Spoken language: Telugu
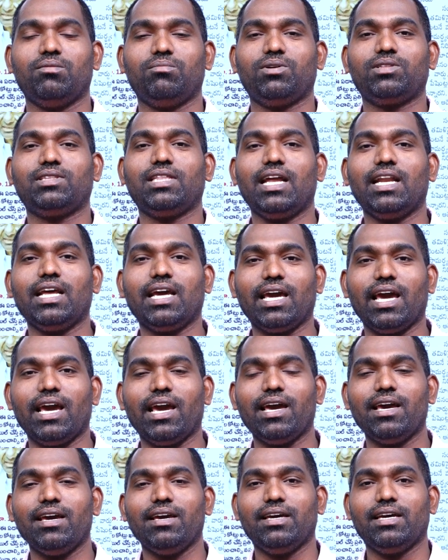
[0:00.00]
మొత్తానికి
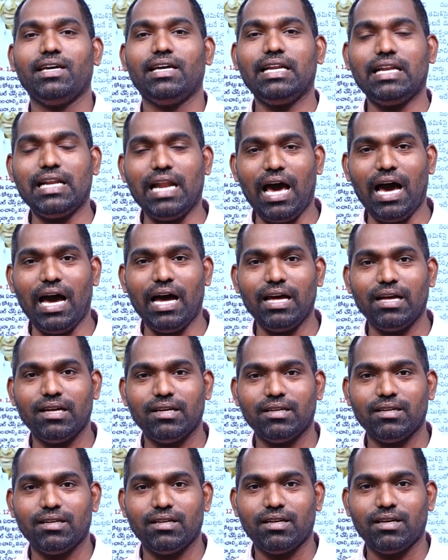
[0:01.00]
ఇట్లా
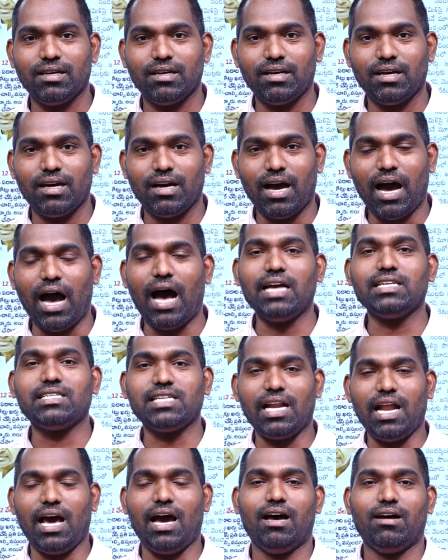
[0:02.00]

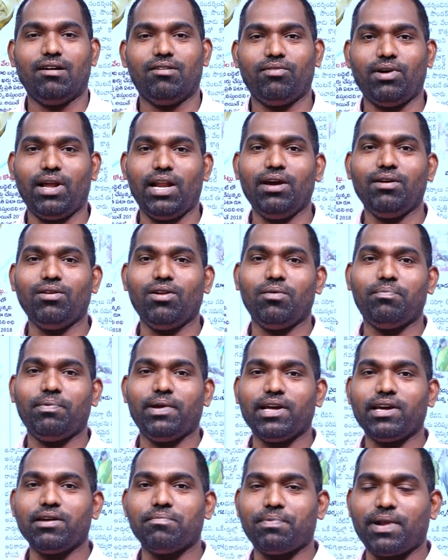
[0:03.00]
ఆశల వలయం
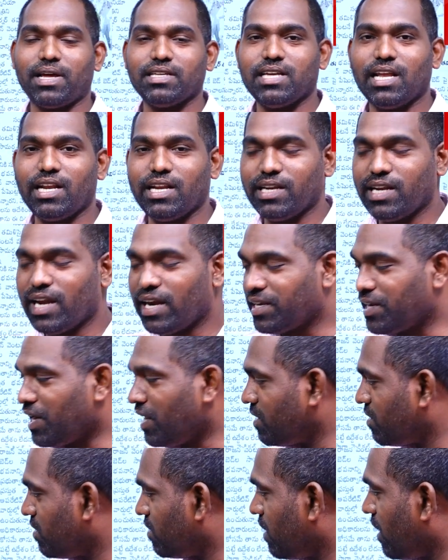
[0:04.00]
లోపలికి ప్రజల్ని నెట్టే
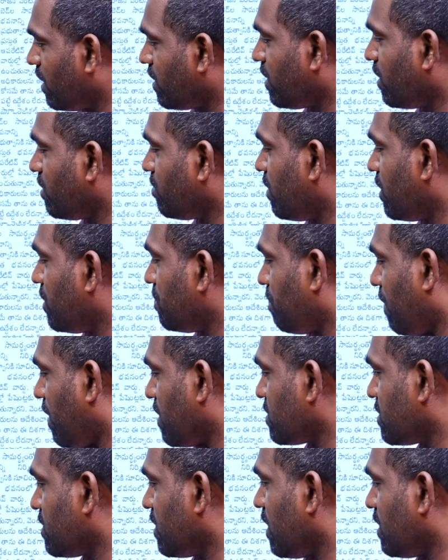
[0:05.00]
నెట్టేటువంటి
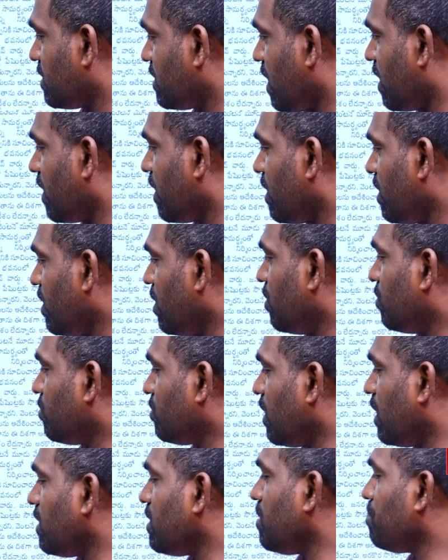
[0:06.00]
పరిస్థితి అయితే
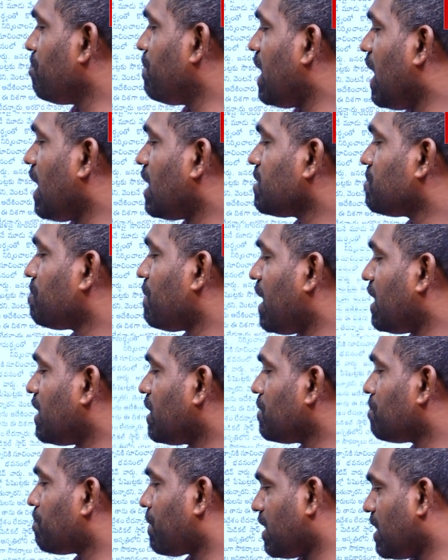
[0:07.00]
ఉన్నది బీఆర్ఎస్
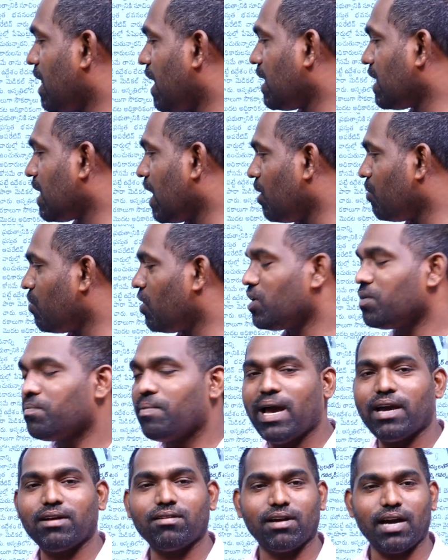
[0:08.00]
పార్టీకి ప్రధానంగా ఓటు
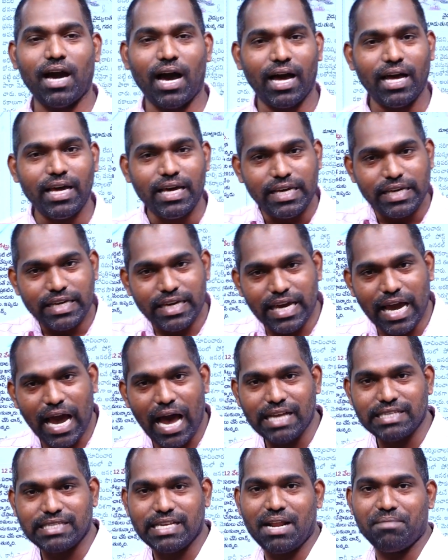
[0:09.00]
బ్యాంకుగా ఈ
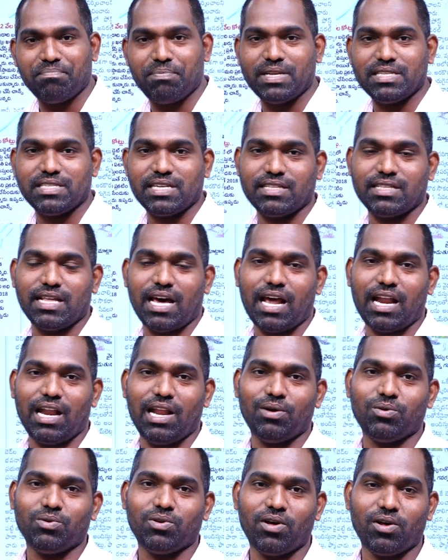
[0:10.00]
ఆసర
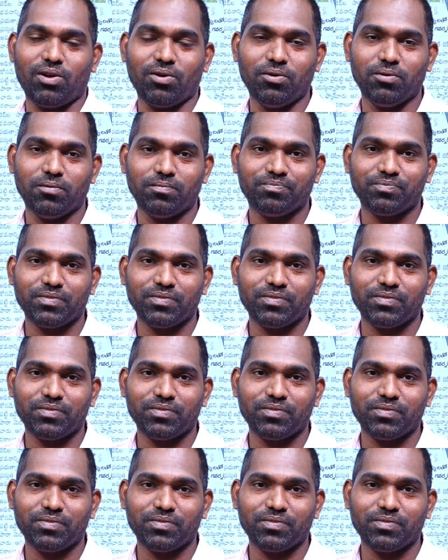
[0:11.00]
పెంచందారులే ఉన్నారు